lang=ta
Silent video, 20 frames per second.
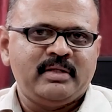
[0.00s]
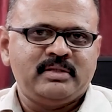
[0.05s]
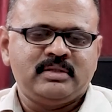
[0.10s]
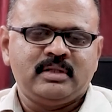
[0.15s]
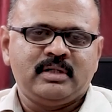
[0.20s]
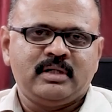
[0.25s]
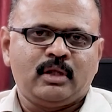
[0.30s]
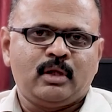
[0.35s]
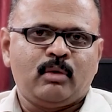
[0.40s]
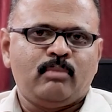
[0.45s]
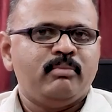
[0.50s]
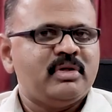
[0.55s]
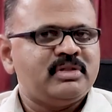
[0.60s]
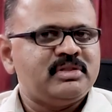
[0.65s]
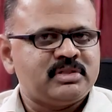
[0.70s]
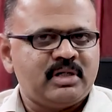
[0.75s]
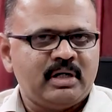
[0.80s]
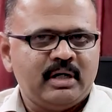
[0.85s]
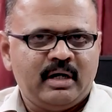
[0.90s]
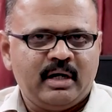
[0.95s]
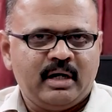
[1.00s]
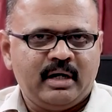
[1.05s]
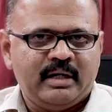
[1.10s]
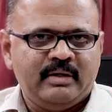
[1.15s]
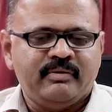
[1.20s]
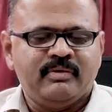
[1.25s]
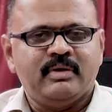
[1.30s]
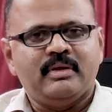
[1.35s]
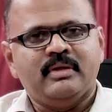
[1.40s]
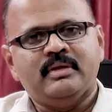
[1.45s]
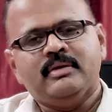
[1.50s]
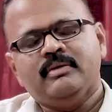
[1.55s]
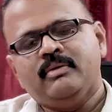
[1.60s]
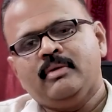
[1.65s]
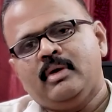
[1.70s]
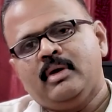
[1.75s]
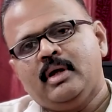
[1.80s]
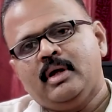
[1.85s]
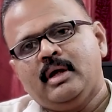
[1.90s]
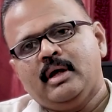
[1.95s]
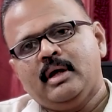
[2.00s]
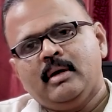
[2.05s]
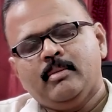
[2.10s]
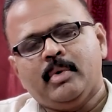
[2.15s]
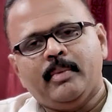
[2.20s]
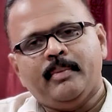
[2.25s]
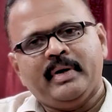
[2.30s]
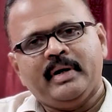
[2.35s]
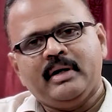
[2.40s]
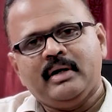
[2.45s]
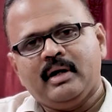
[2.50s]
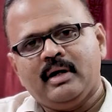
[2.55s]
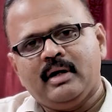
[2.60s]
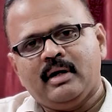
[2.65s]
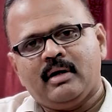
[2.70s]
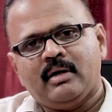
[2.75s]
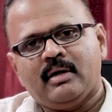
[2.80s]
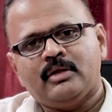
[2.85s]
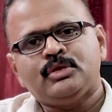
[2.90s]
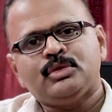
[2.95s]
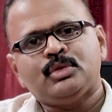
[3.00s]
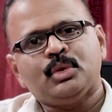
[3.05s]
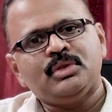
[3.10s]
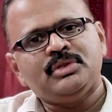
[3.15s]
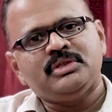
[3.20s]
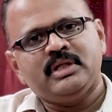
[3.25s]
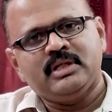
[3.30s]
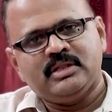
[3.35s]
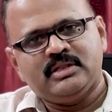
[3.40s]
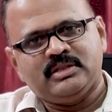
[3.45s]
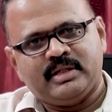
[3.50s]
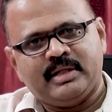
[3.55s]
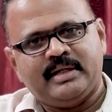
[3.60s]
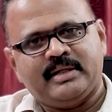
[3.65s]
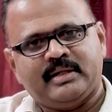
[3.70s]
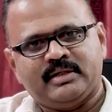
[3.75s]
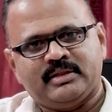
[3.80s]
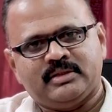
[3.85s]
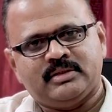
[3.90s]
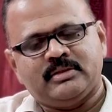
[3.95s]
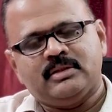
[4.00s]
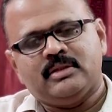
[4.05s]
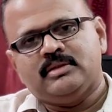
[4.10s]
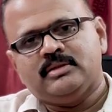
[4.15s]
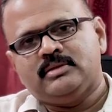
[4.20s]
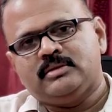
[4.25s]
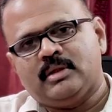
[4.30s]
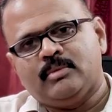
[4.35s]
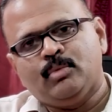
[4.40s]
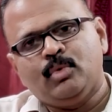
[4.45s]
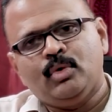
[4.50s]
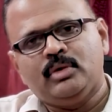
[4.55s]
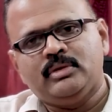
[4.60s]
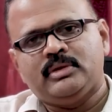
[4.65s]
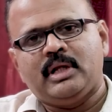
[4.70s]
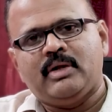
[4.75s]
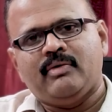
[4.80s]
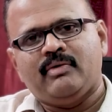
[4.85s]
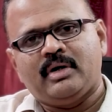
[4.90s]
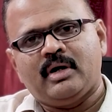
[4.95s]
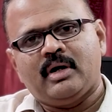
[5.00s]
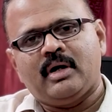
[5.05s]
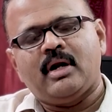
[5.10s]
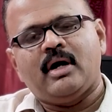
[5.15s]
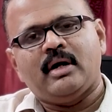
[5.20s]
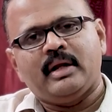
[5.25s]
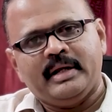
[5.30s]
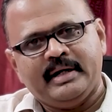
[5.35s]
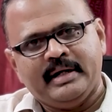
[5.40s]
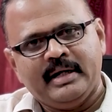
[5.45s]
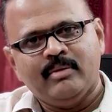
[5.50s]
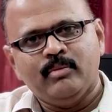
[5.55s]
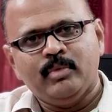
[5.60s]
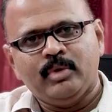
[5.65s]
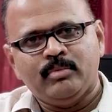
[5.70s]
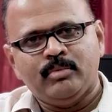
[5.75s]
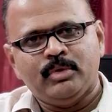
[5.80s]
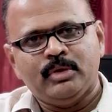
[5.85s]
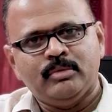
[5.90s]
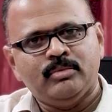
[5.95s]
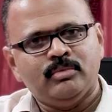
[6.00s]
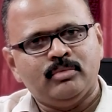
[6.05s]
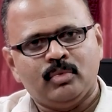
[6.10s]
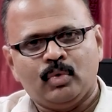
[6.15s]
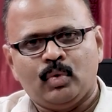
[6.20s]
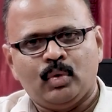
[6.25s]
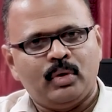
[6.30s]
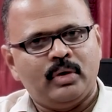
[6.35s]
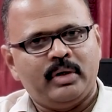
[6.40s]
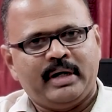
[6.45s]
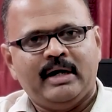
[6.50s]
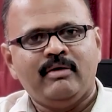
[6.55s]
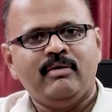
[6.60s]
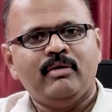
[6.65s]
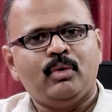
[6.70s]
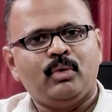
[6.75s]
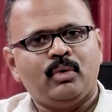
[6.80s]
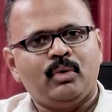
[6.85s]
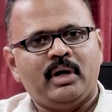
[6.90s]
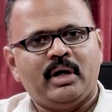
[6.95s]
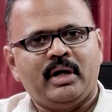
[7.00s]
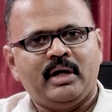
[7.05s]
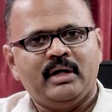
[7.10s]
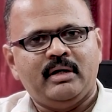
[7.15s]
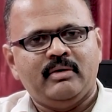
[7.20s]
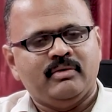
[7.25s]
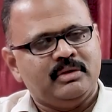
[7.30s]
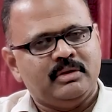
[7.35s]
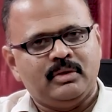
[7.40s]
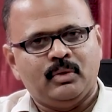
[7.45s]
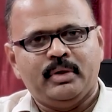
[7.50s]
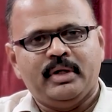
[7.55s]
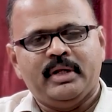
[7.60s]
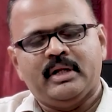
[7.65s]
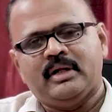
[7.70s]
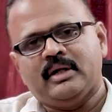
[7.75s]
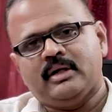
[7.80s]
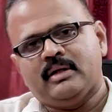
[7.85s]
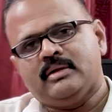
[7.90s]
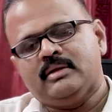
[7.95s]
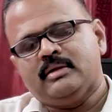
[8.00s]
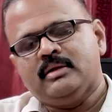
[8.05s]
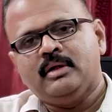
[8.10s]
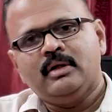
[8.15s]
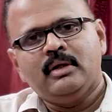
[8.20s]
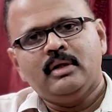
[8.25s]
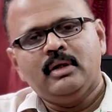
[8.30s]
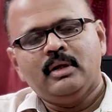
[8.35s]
ஸ்பேஸுங்கிறது ரொம்ப ஷ்ரிங்க் ஆகிட்டே வருது இப்போ பெண்களுக்கான சோஷியல் ஸ்டேட்டஸ் சமூகத்தில் அவர்களுக்கான இடம் என்பதும் ஒரு கேள்விக்குறியாகி வந்து கொண்டே இருக்கிறது